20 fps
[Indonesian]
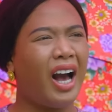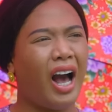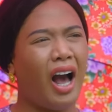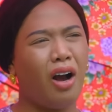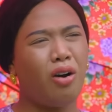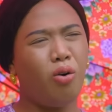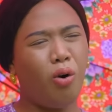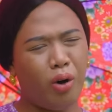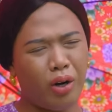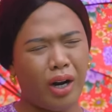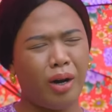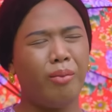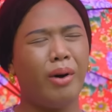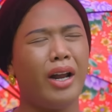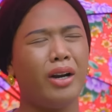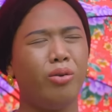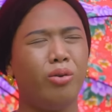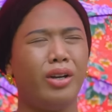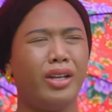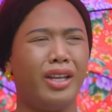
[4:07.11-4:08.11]
Kak, aku orang
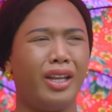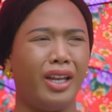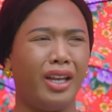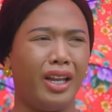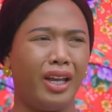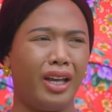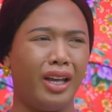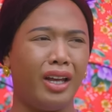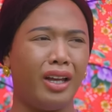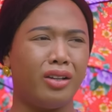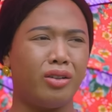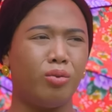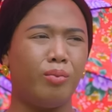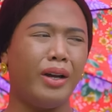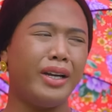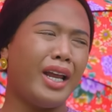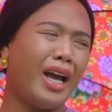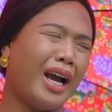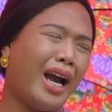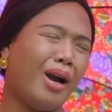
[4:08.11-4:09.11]
baru di sini.
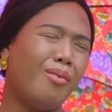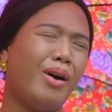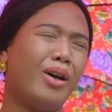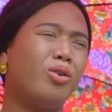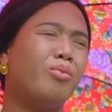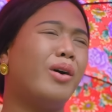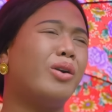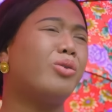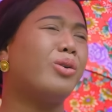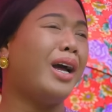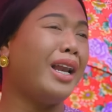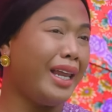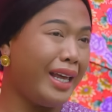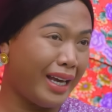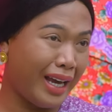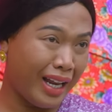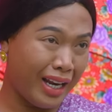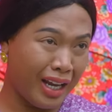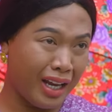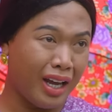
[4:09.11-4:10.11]
Cuman yang nggak baru-baru
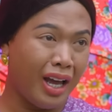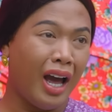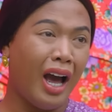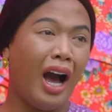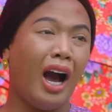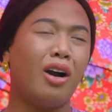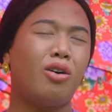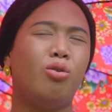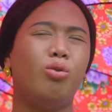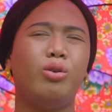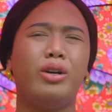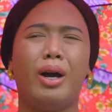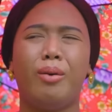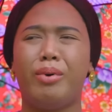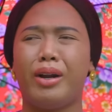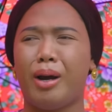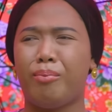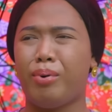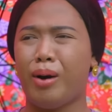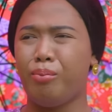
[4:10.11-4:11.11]
kali kan. Aku udah
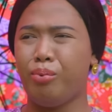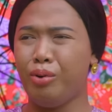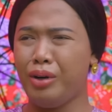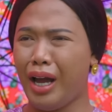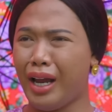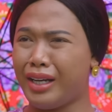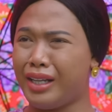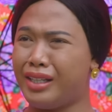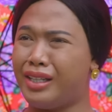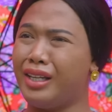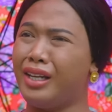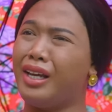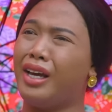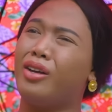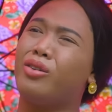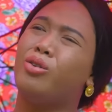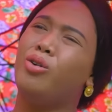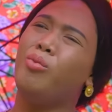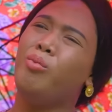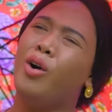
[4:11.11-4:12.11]
berapa bulan di
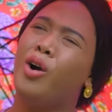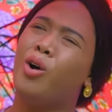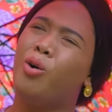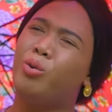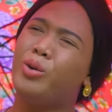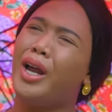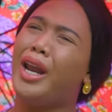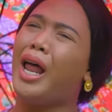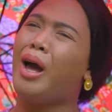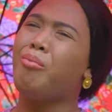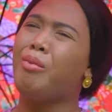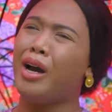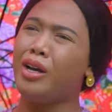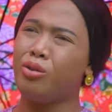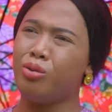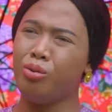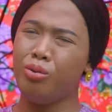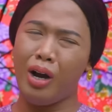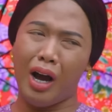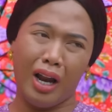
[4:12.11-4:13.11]
sini ya, Sum? Udah lama
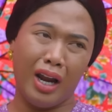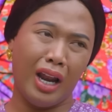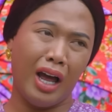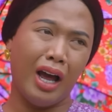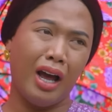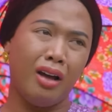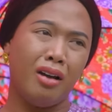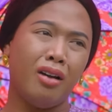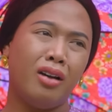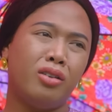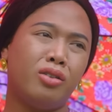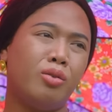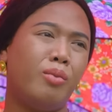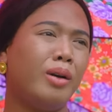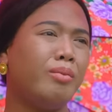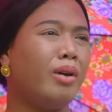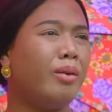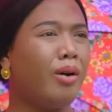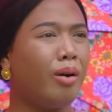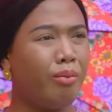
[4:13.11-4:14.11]
juga lah.
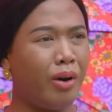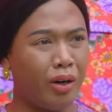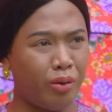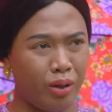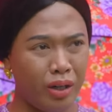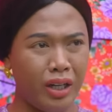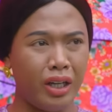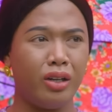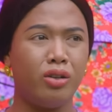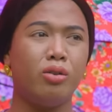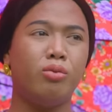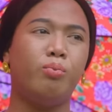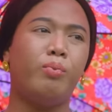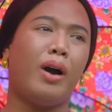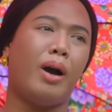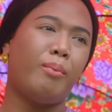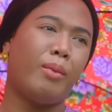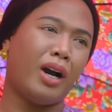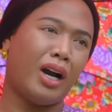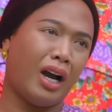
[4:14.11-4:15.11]
Cuman memang baru ini
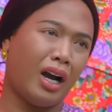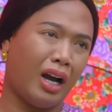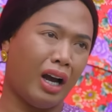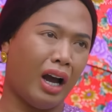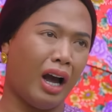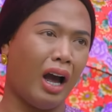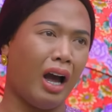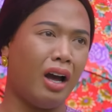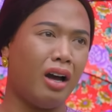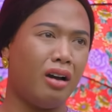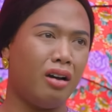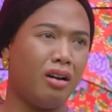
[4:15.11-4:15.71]
jumpa sama kakak.